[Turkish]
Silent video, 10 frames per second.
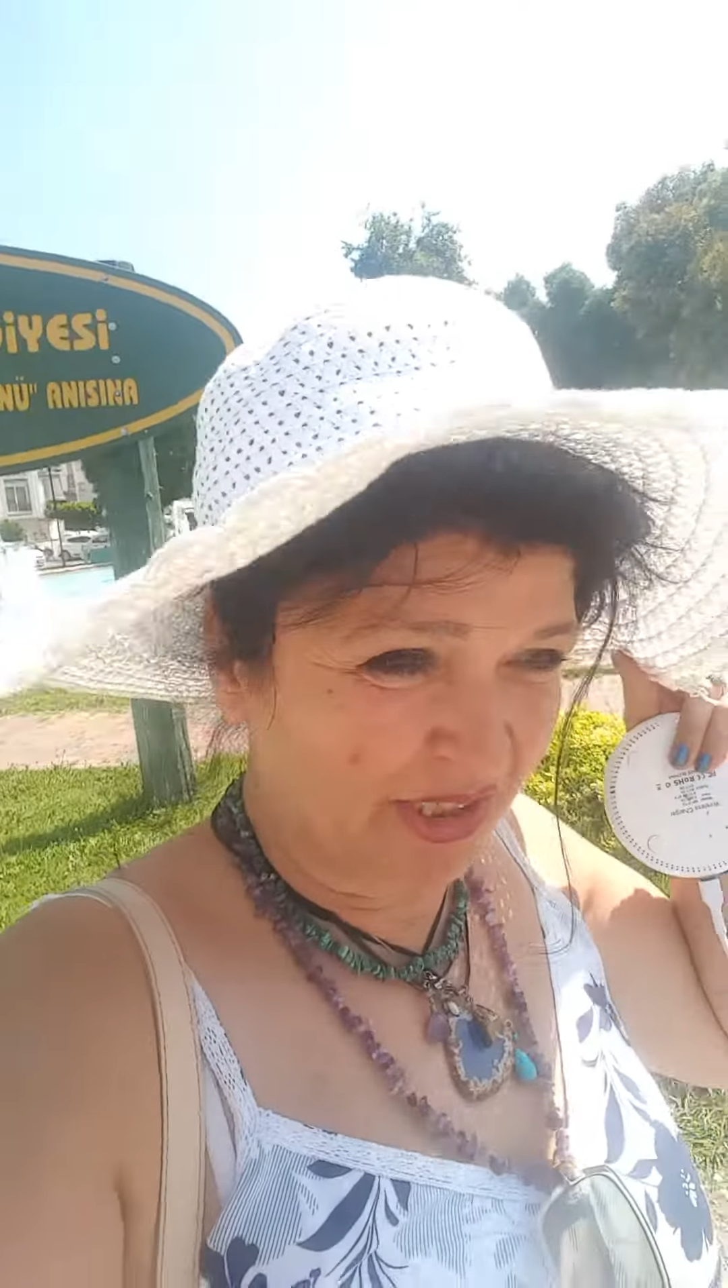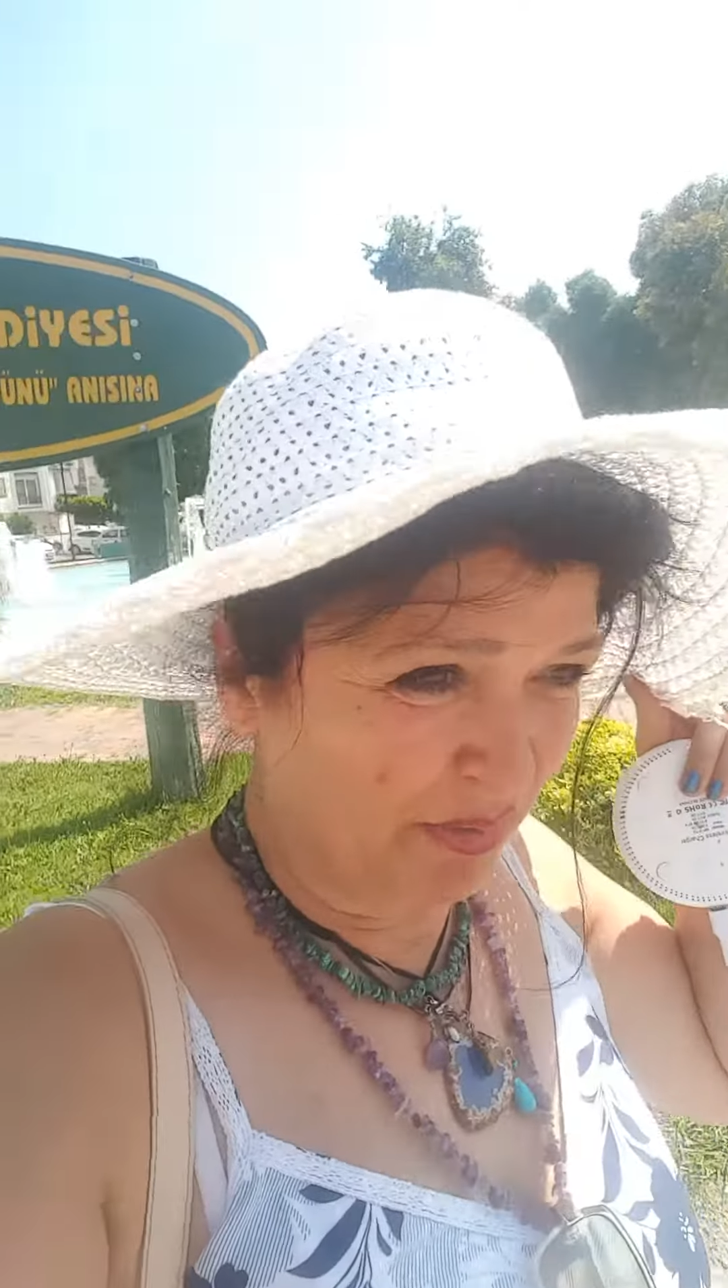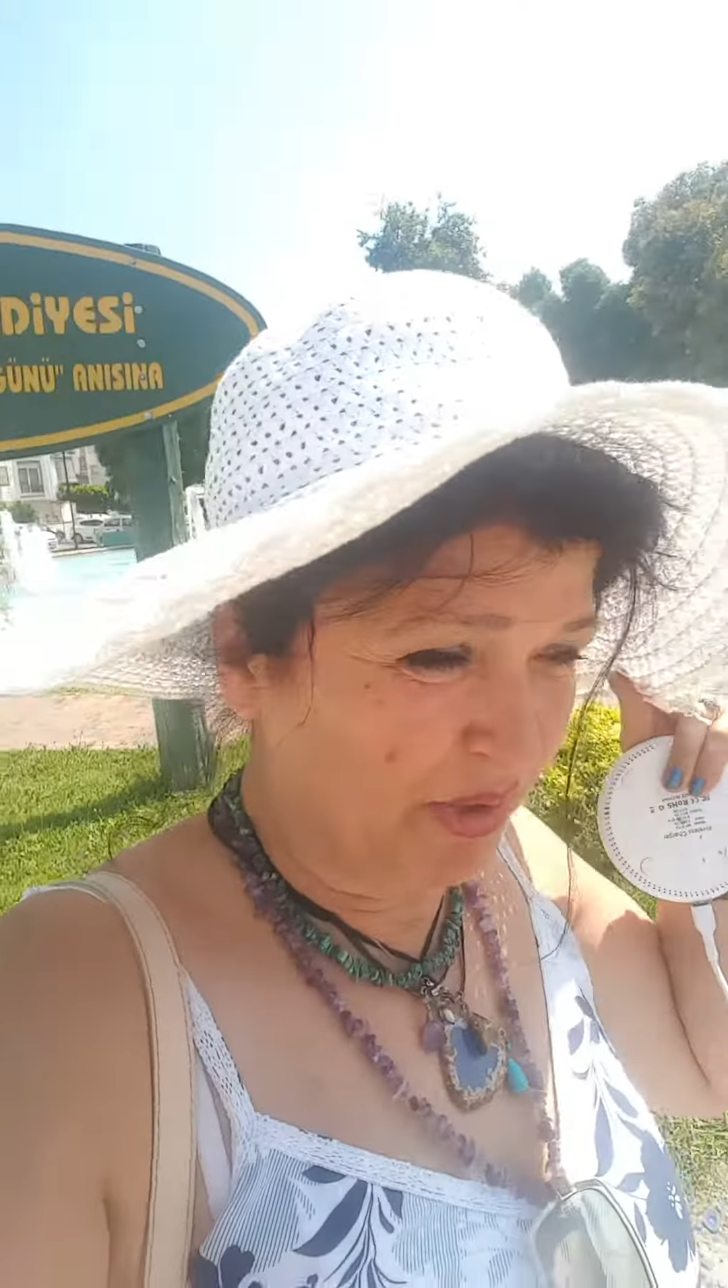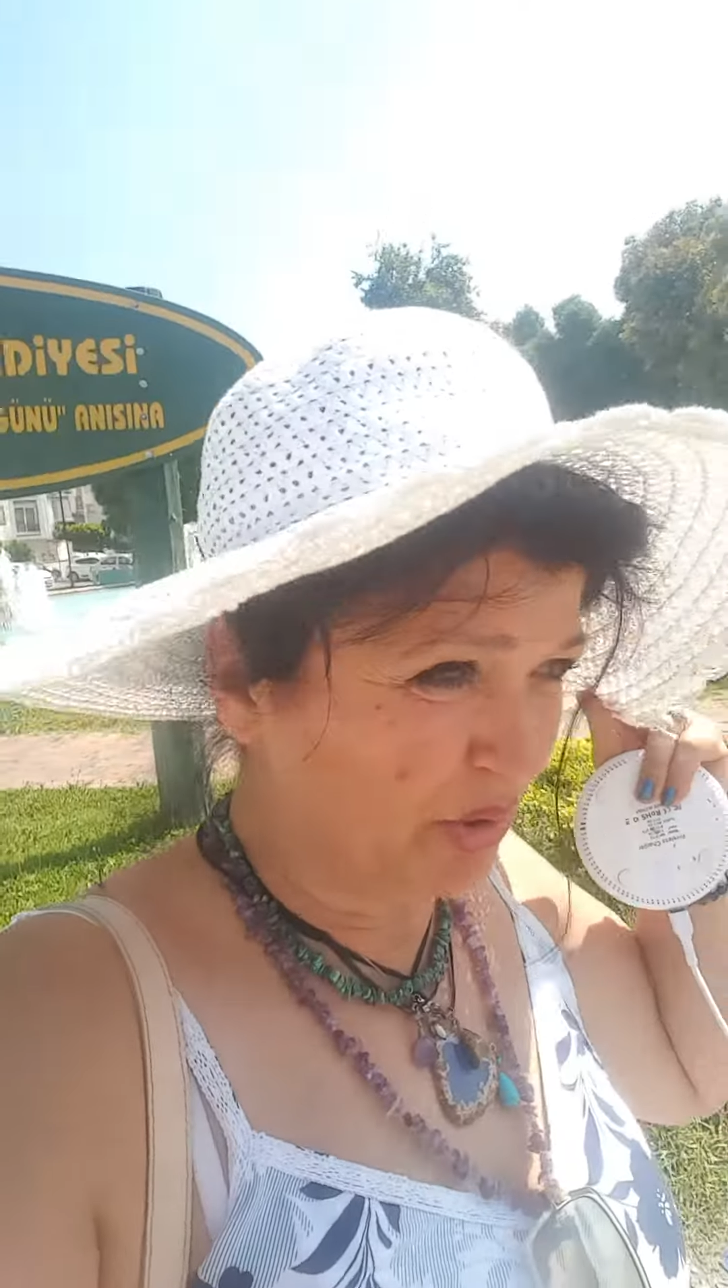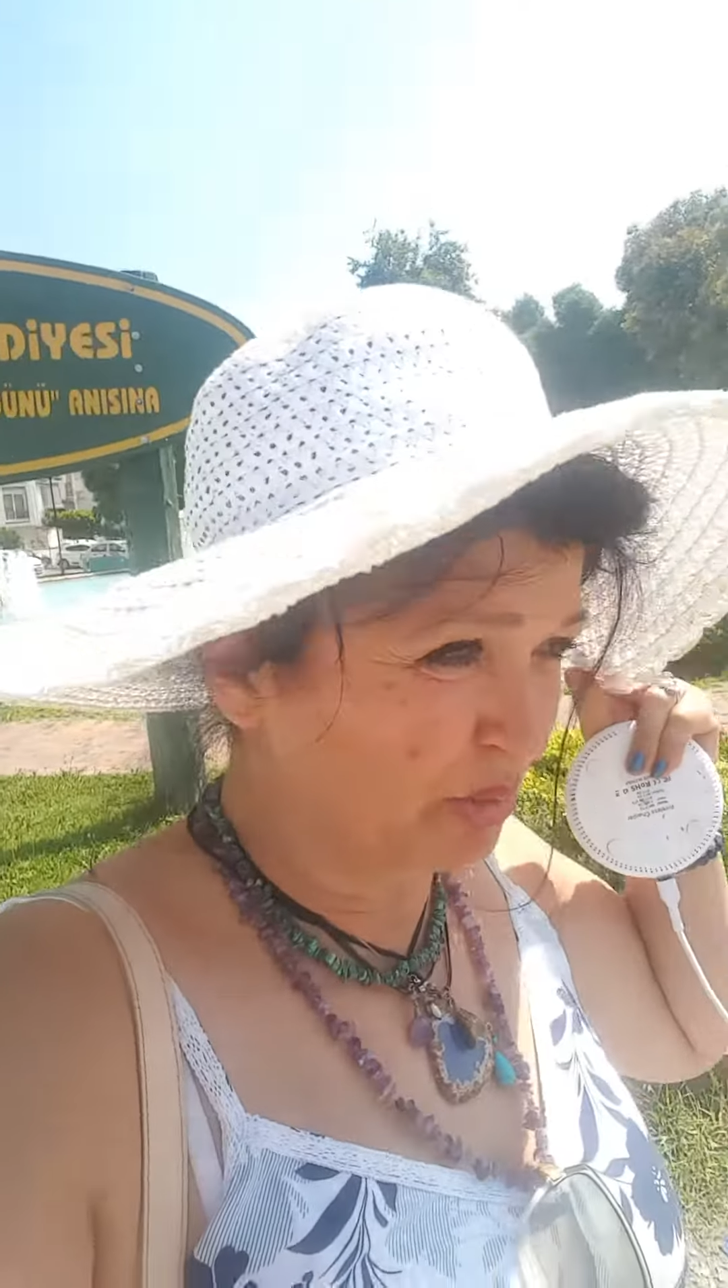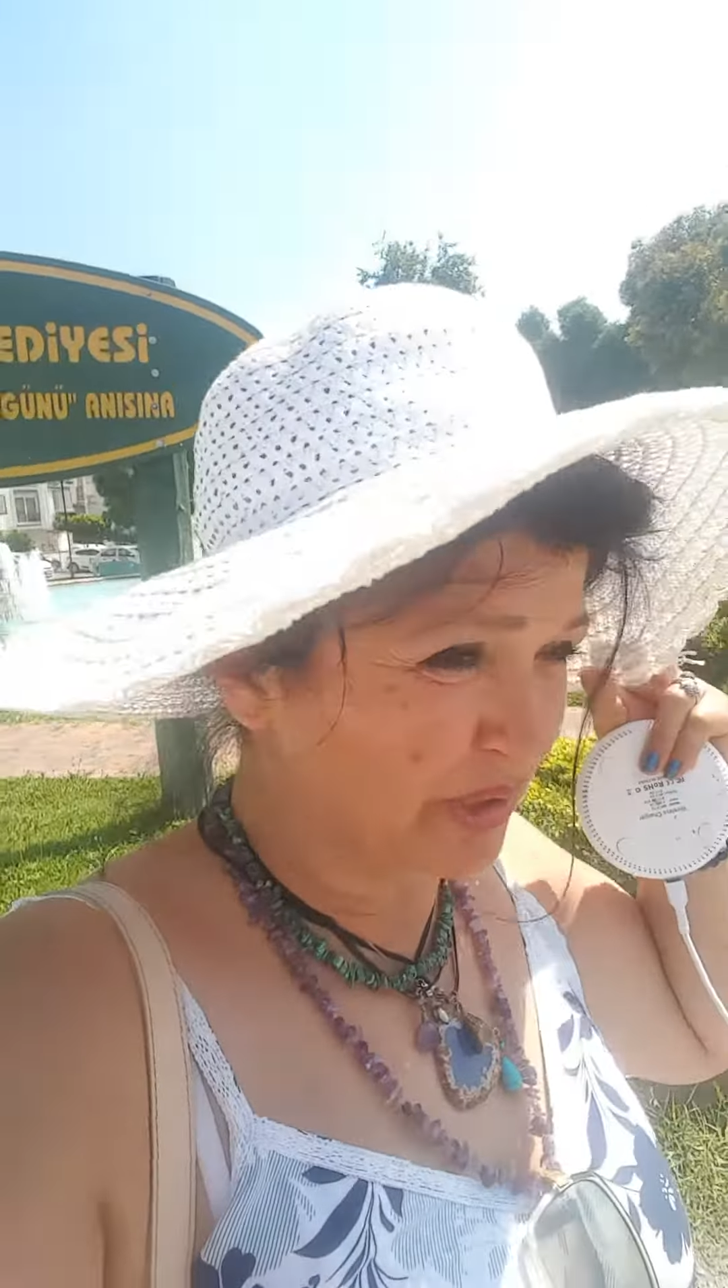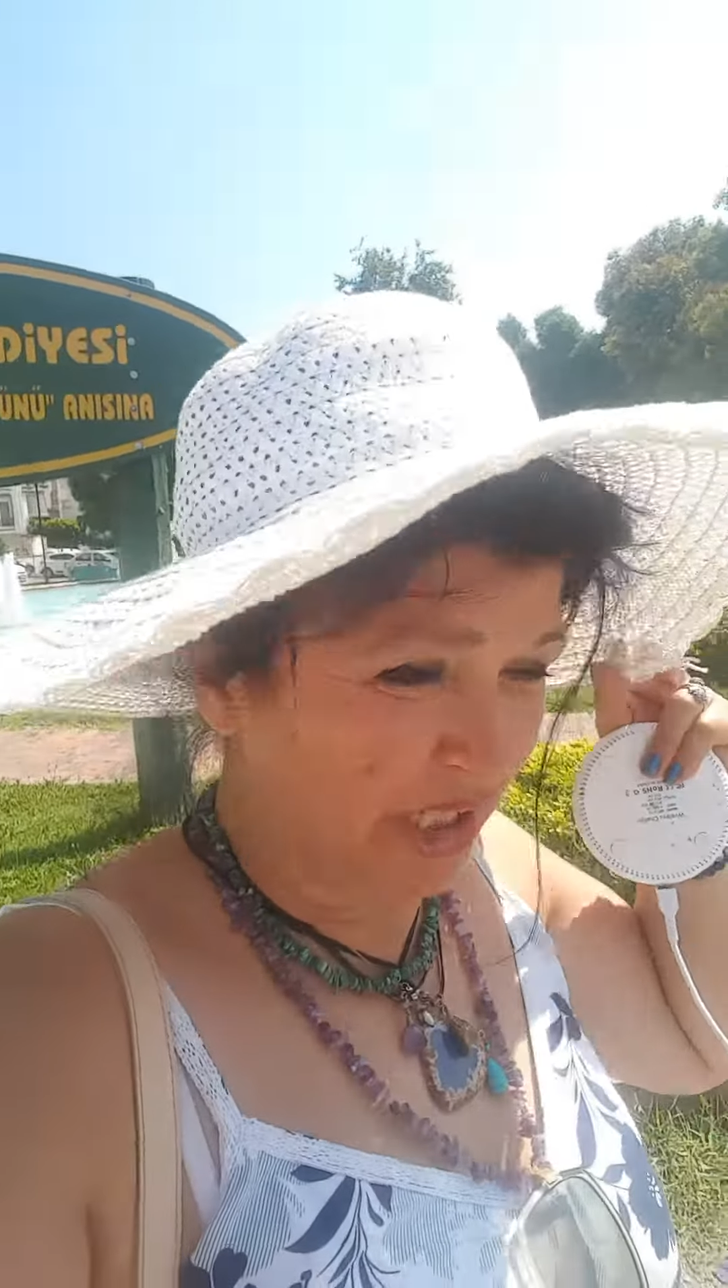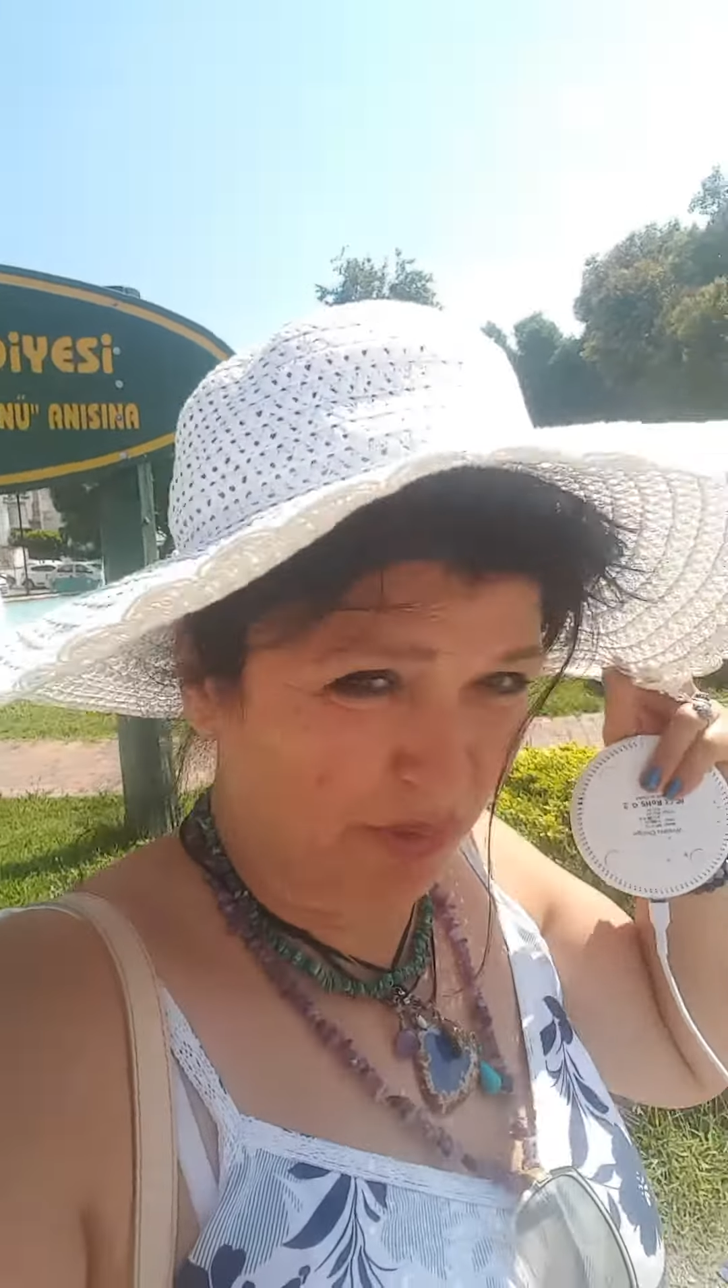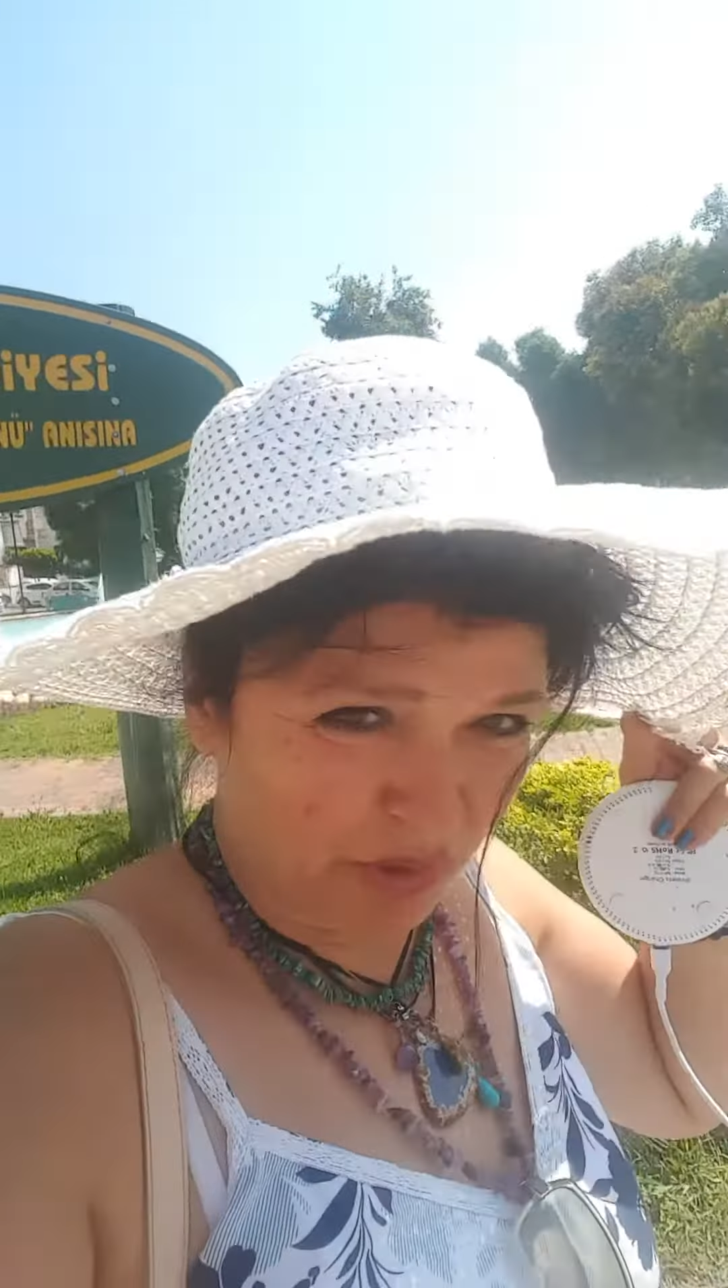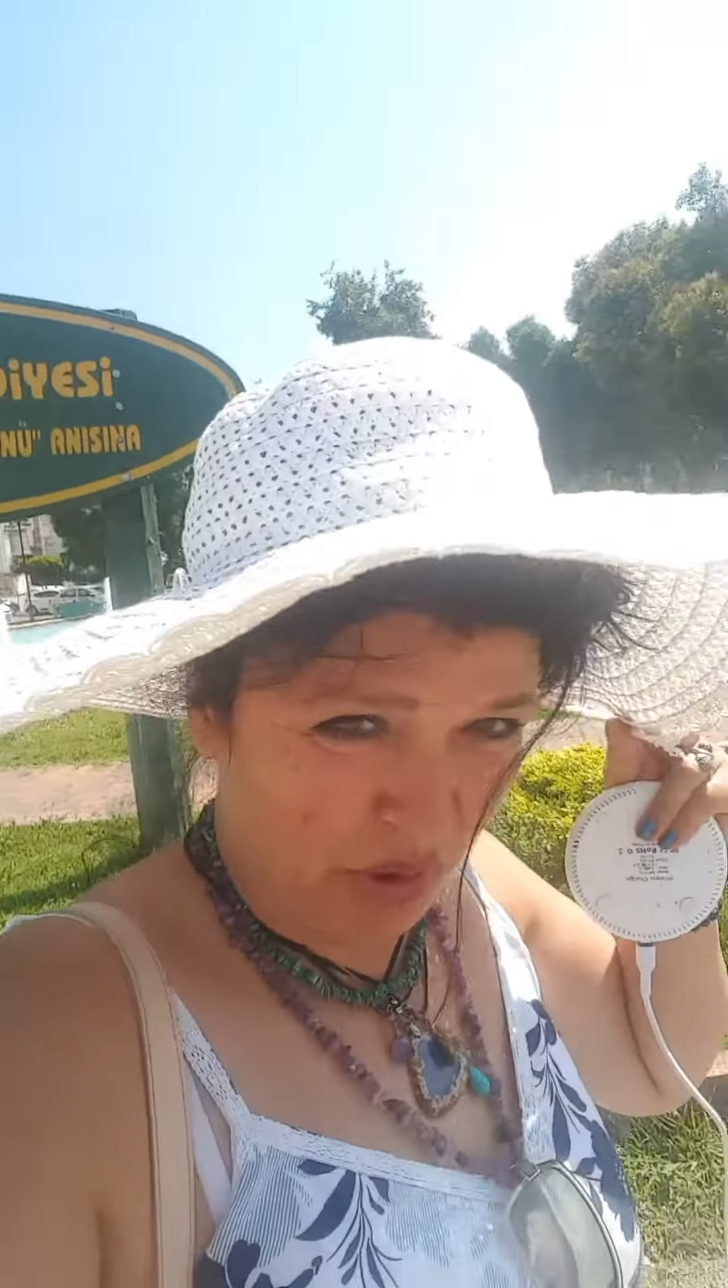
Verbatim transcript: gitmek durumundayız.